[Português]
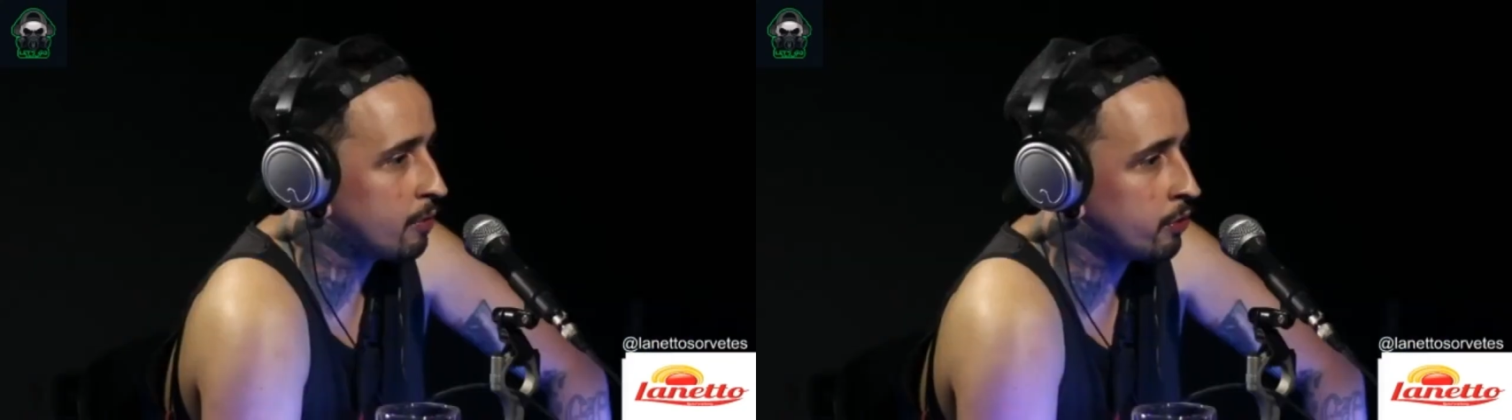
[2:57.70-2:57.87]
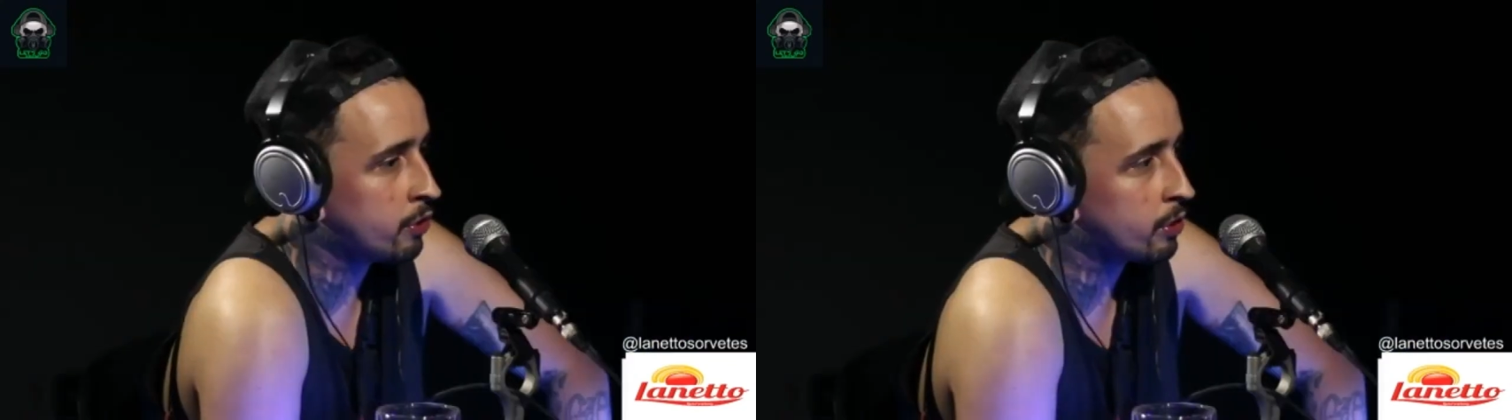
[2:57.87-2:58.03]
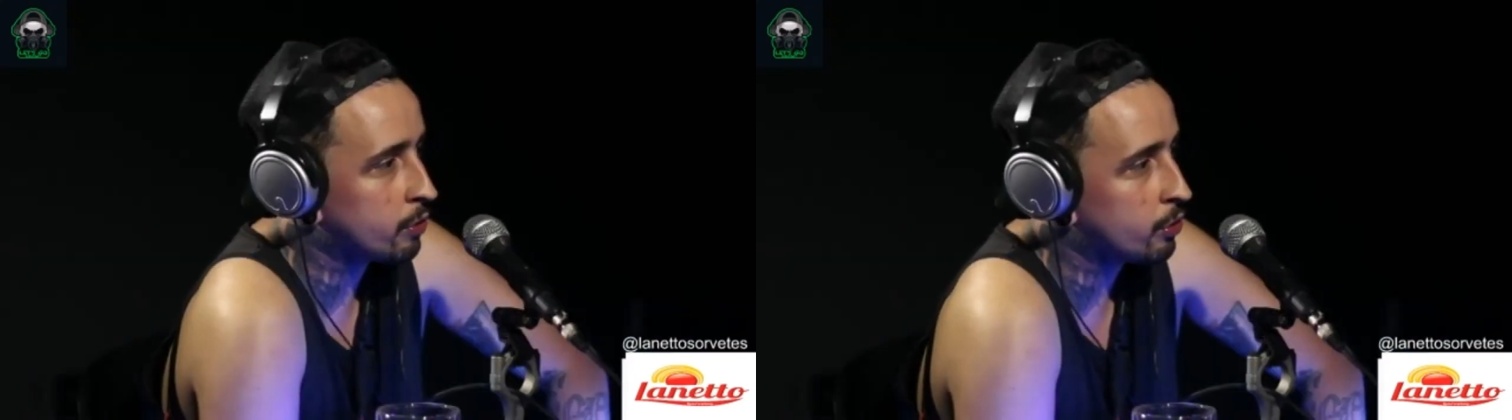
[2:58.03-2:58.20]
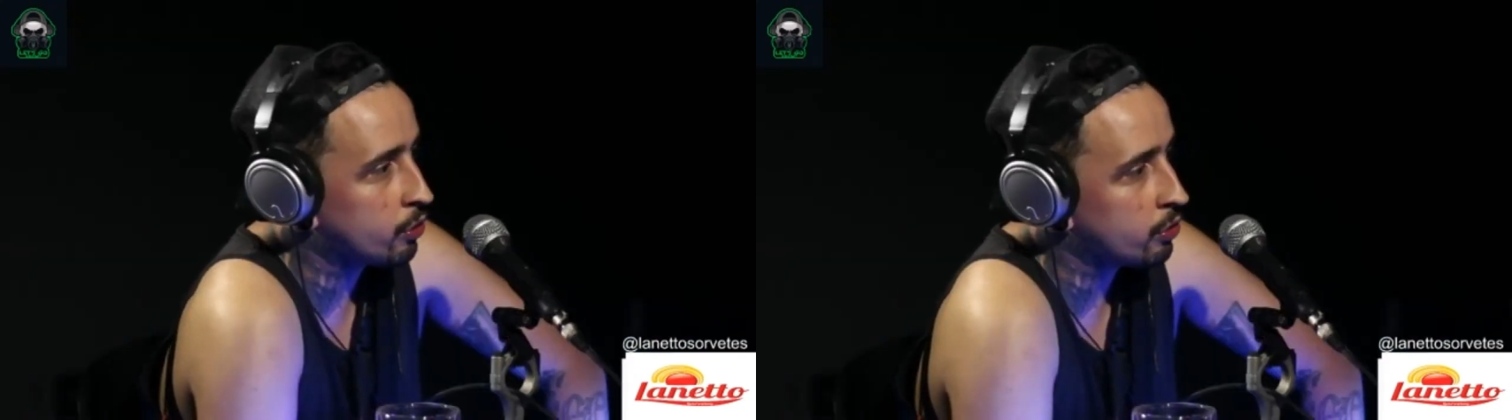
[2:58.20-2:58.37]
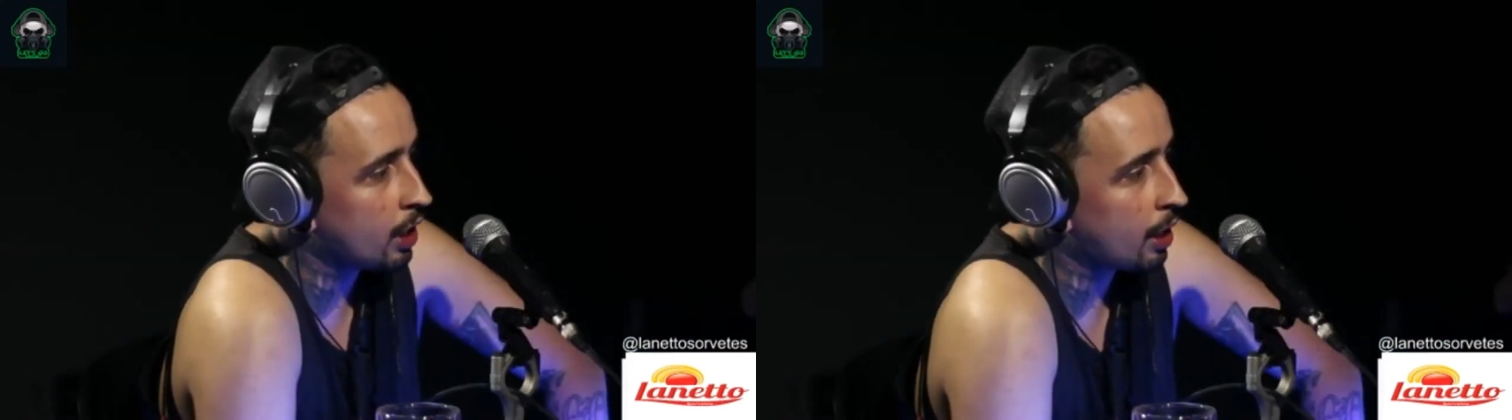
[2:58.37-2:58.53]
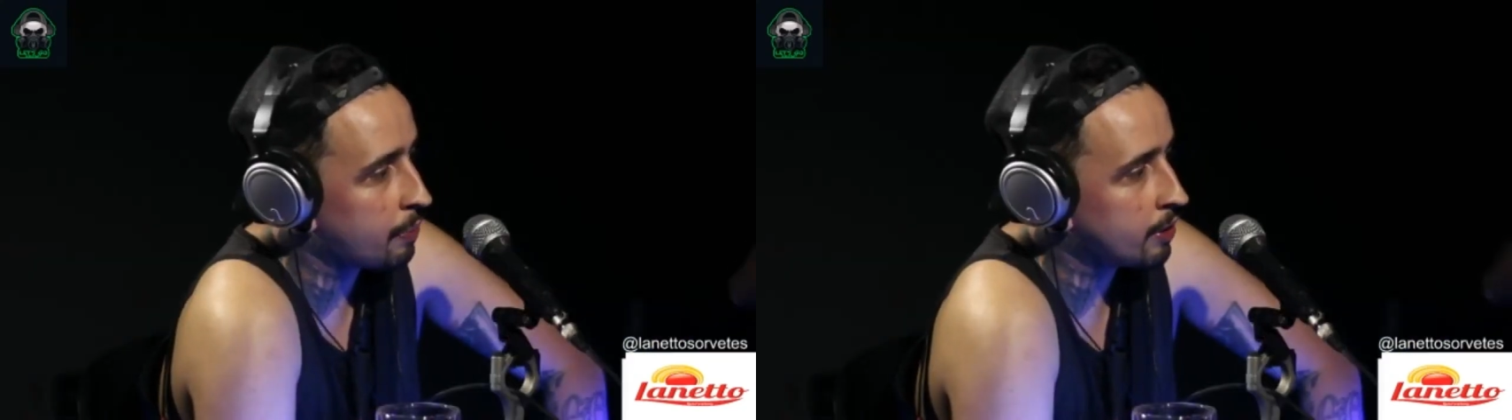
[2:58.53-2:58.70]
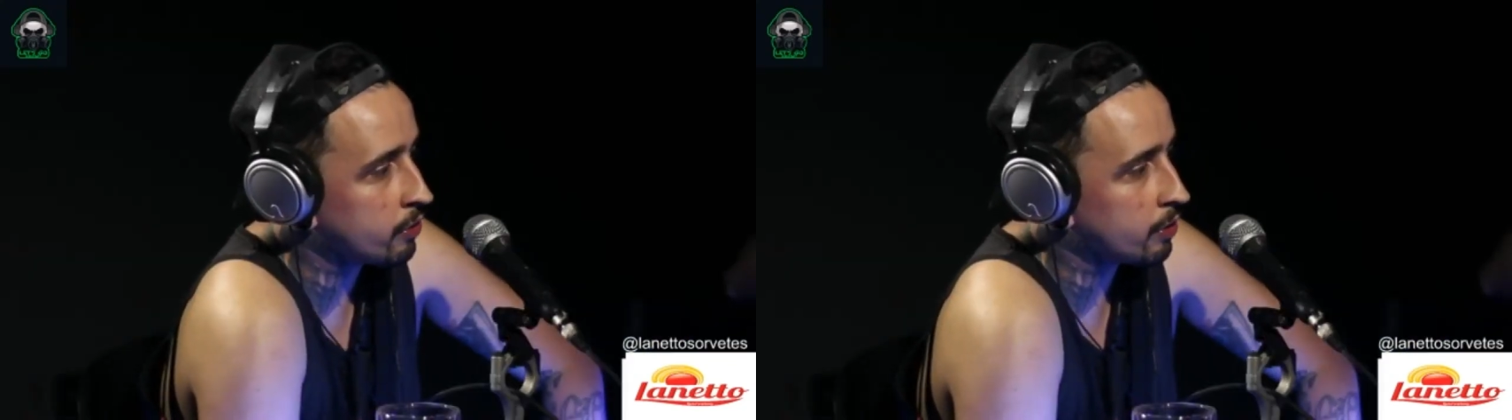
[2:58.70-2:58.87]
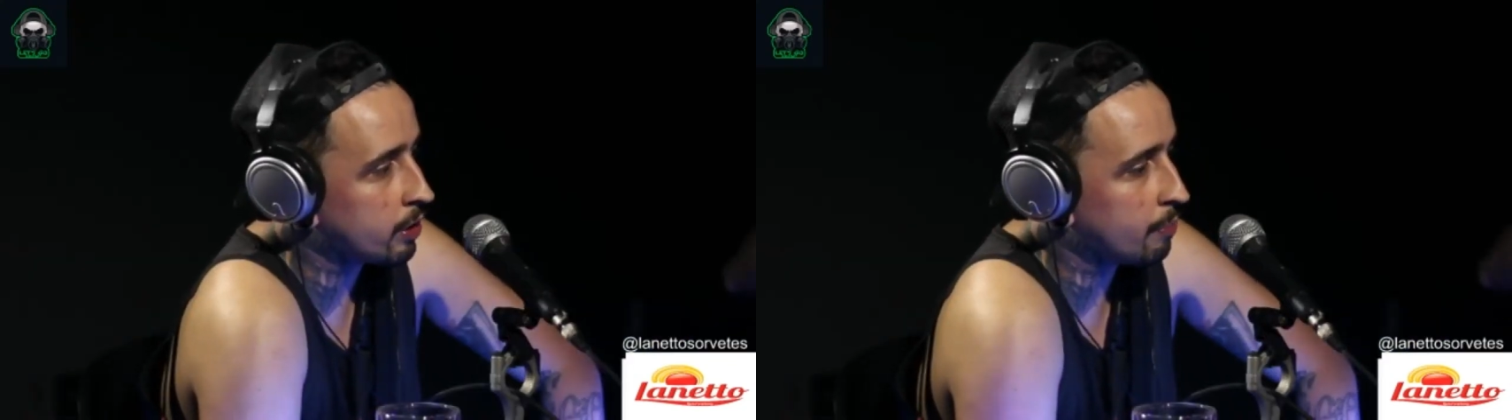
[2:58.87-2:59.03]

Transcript: você, hoje eu já penso